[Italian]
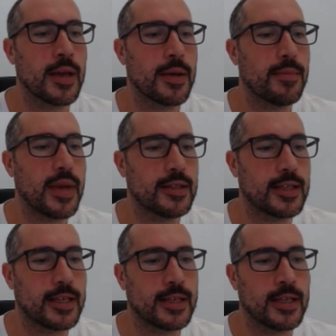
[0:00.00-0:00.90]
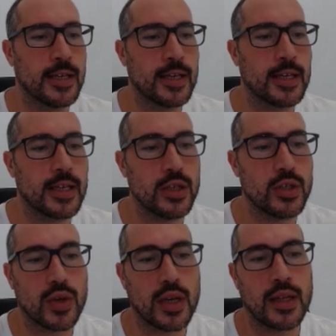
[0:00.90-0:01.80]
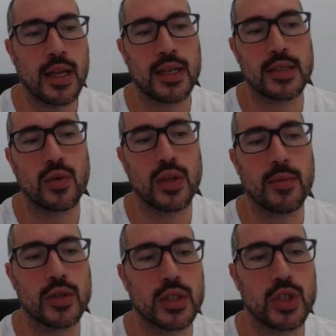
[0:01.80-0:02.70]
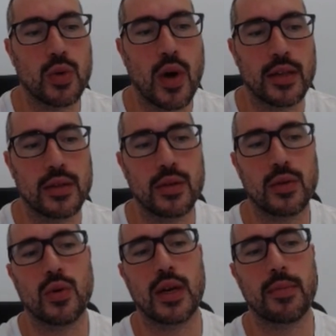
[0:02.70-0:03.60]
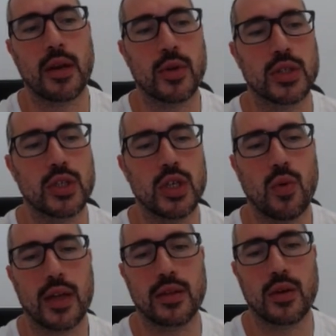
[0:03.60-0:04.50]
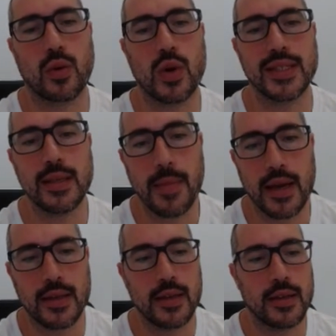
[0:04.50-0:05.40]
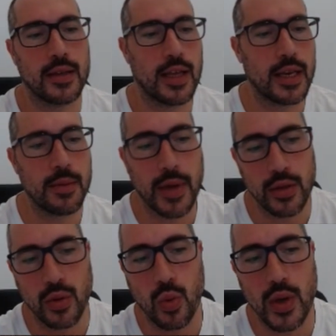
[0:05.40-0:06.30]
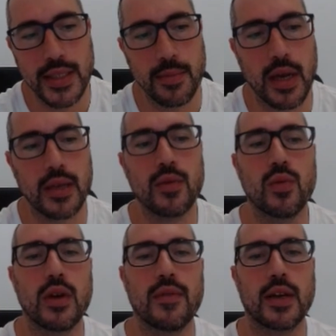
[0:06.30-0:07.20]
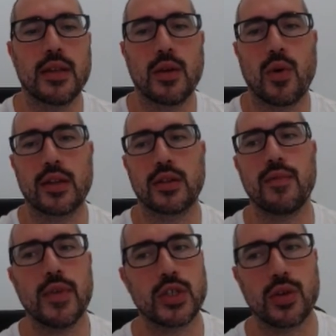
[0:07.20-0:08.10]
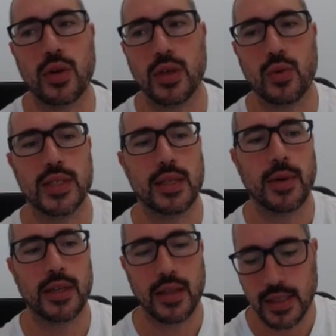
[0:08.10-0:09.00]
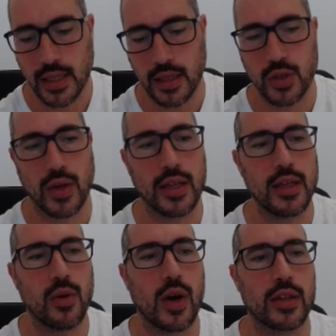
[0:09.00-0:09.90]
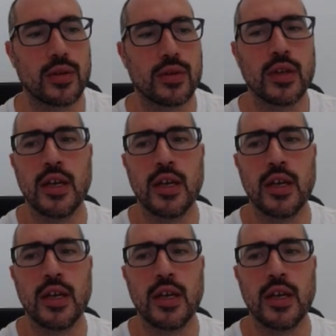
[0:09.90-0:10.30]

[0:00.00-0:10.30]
mentre chi gioca alla seconda mossa C4 o alla prima mossa C4 quasi mai ripeto, quasi mai vuole fare d 4. Invece no, in questa partita è stata giocata d 4,